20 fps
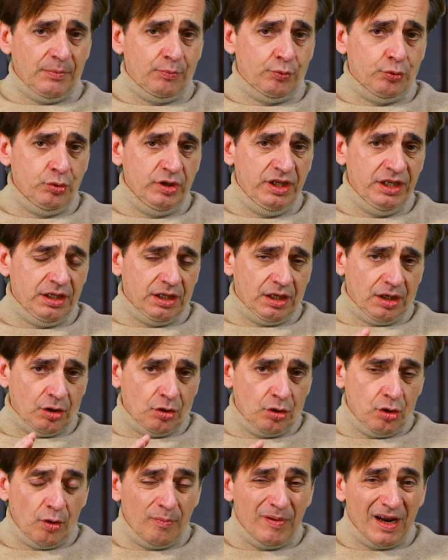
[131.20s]
Et puis,
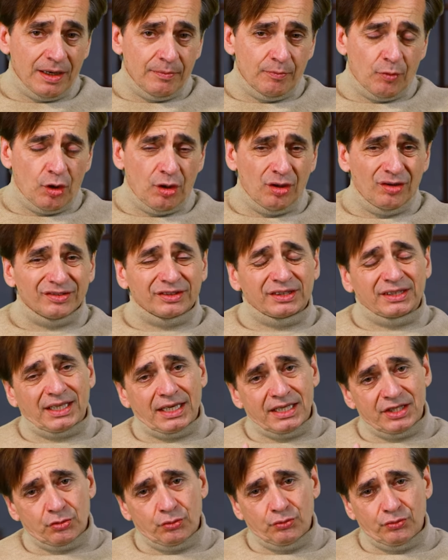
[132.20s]
globalement,
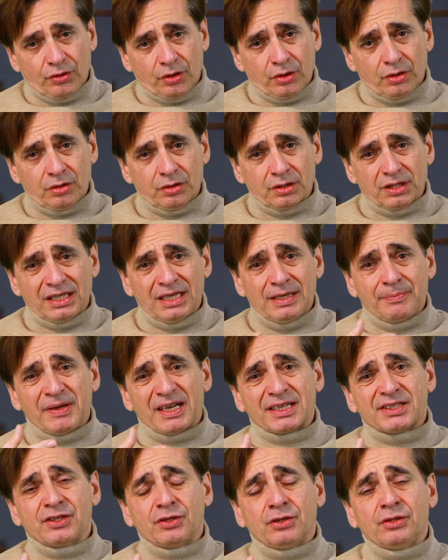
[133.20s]
très souvent, les
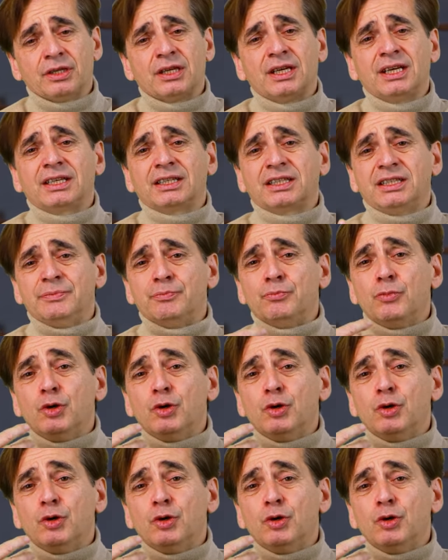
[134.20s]
personnes qui